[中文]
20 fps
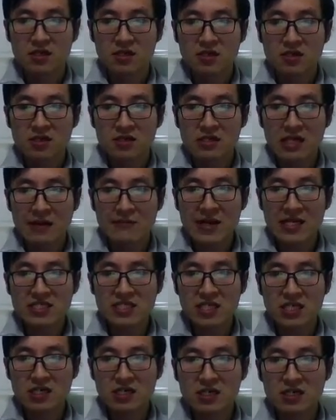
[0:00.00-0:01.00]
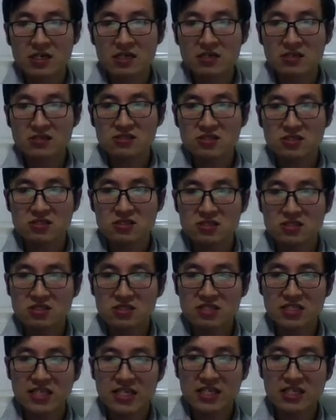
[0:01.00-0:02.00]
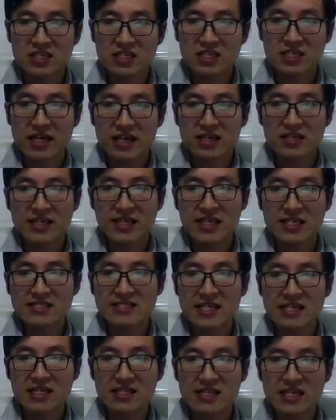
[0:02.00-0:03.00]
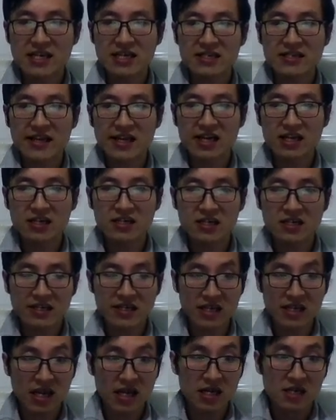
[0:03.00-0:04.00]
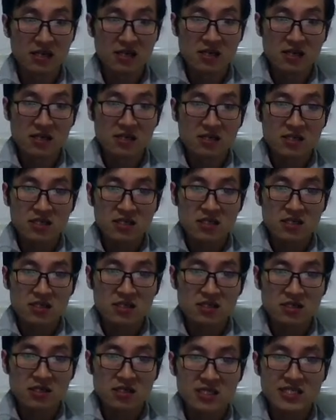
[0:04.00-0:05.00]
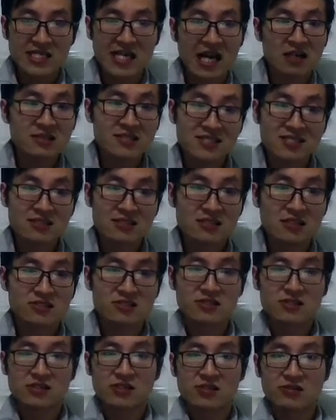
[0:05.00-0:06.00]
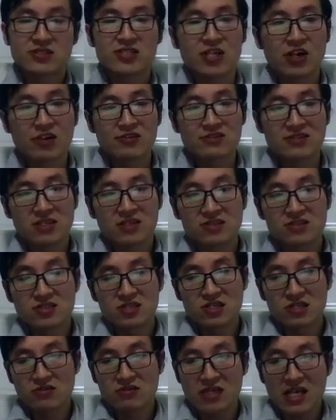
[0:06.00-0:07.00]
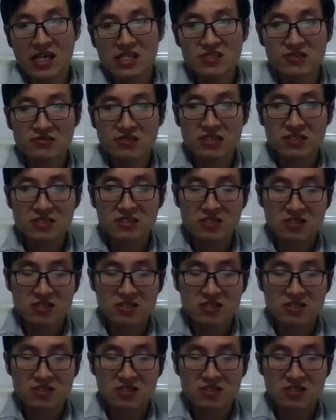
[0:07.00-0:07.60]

他把这个之前的那个内在的那个内核给他扬弃了之后，消解了之后，他就能。